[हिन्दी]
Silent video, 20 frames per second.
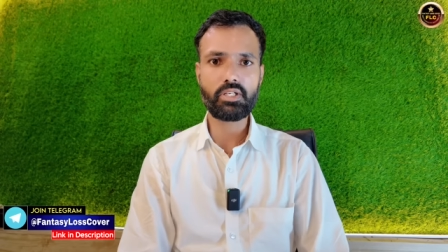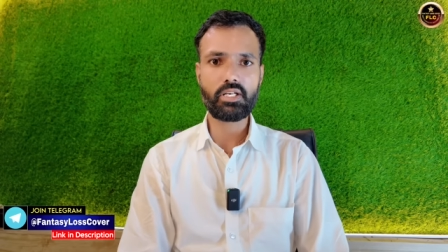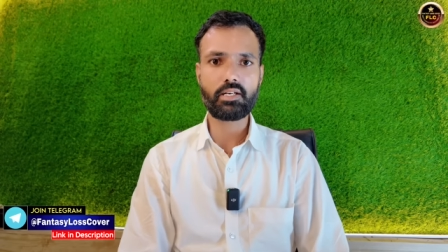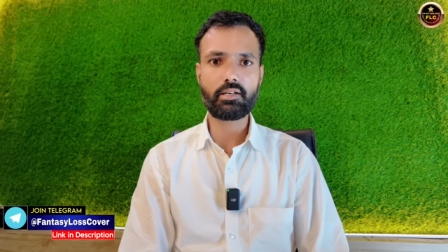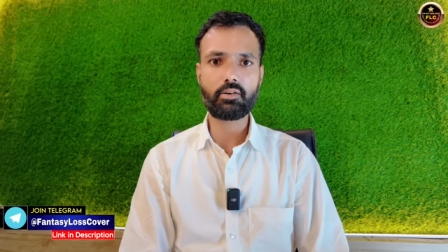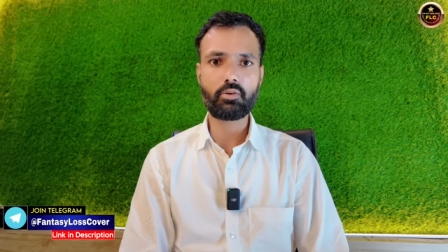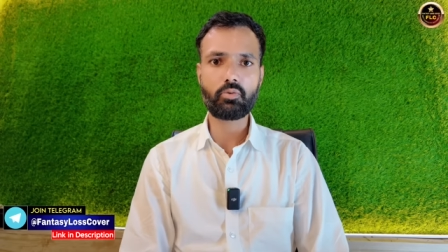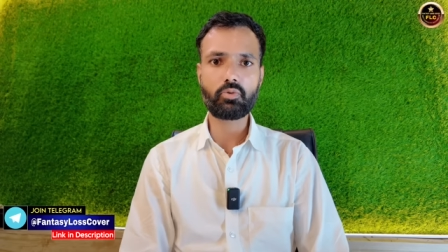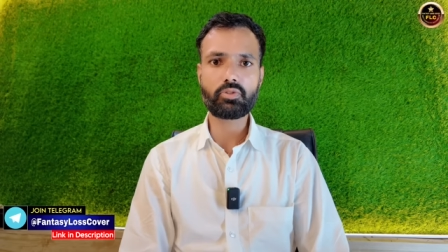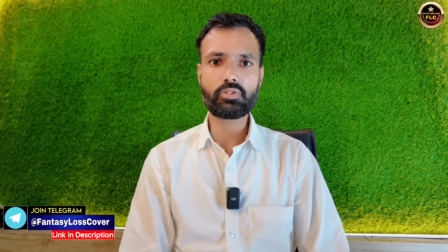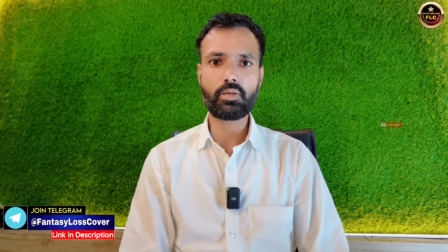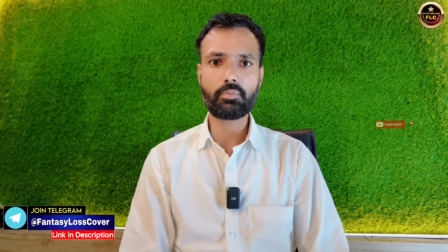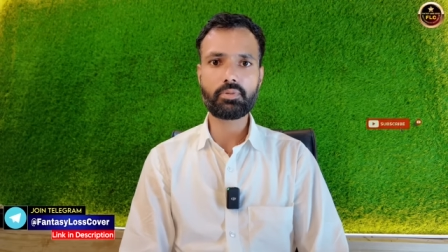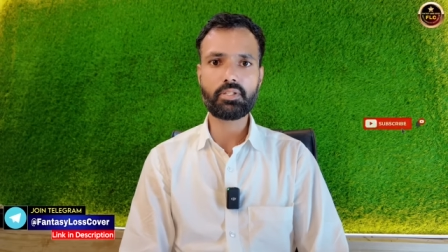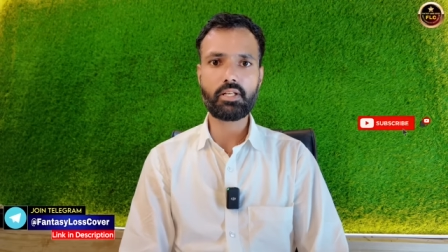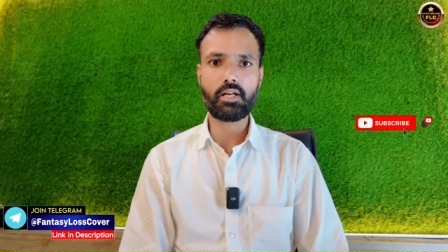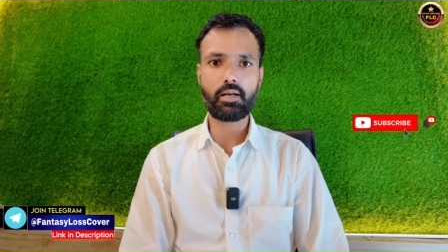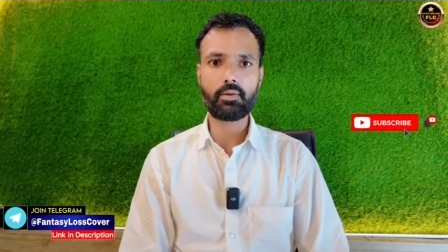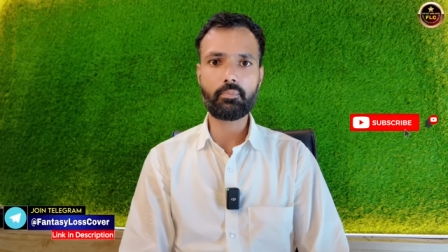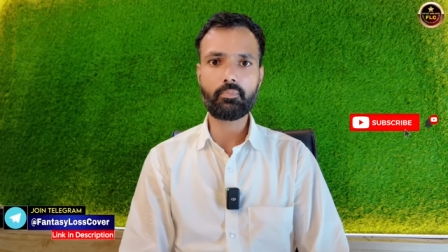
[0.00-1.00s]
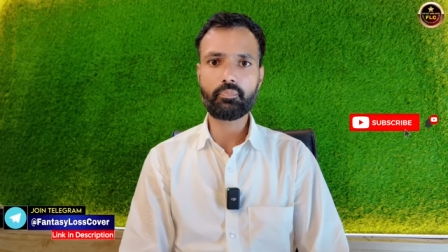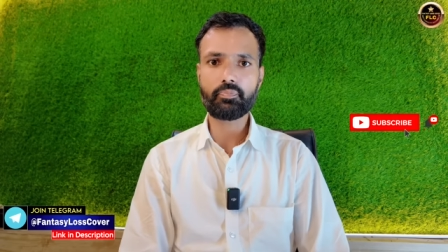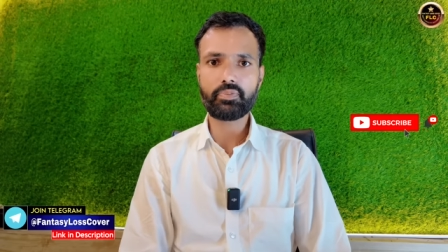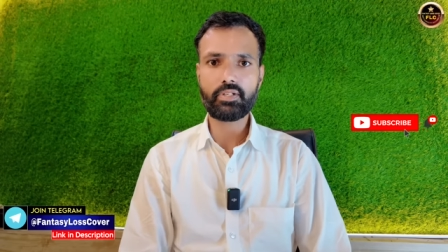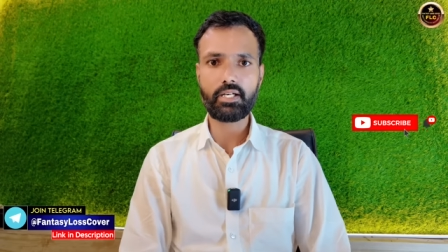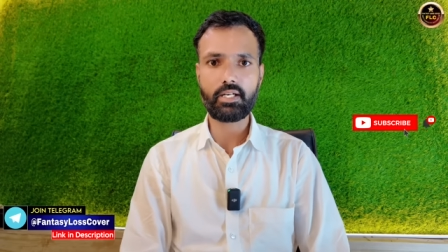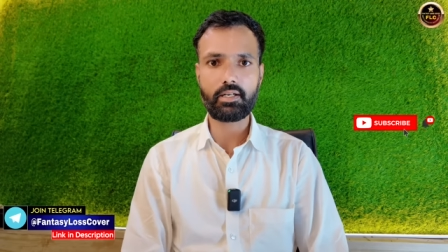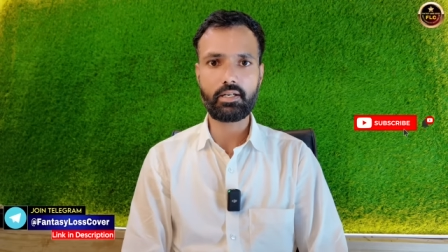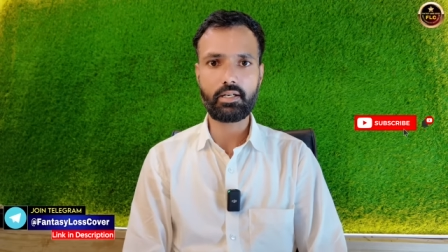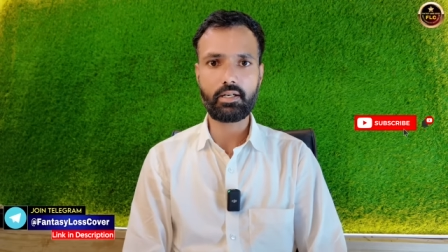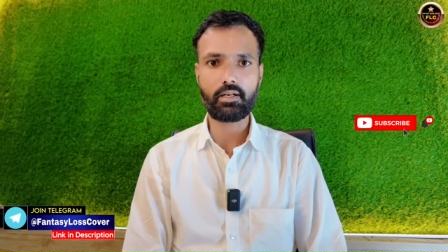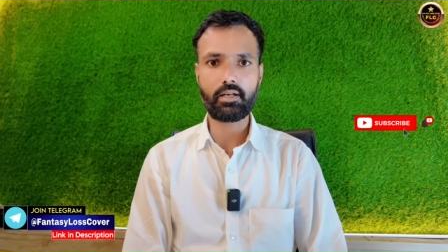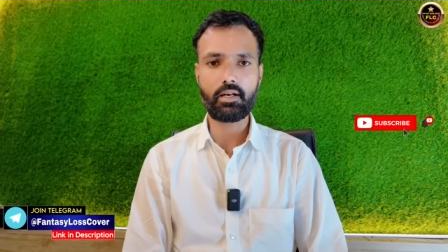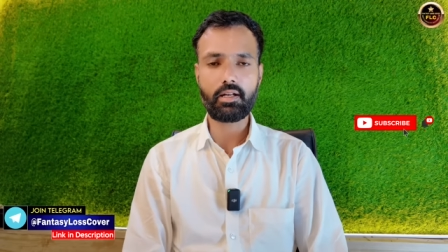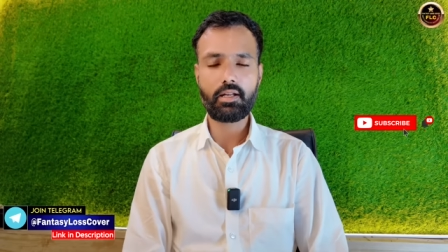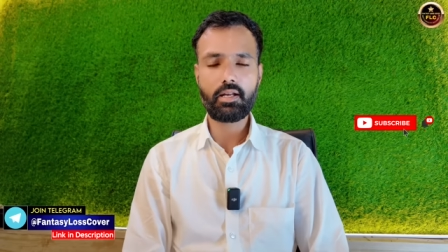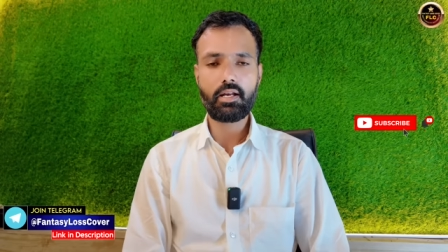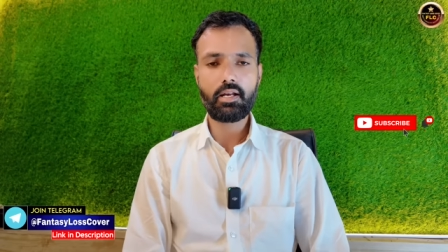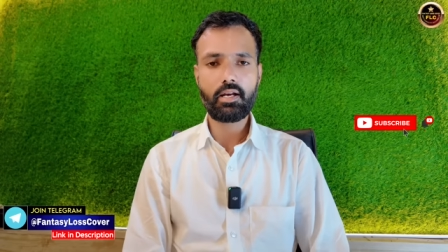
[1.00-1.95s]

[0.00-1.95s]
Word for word: चैनल को सब्सक्राइब करने का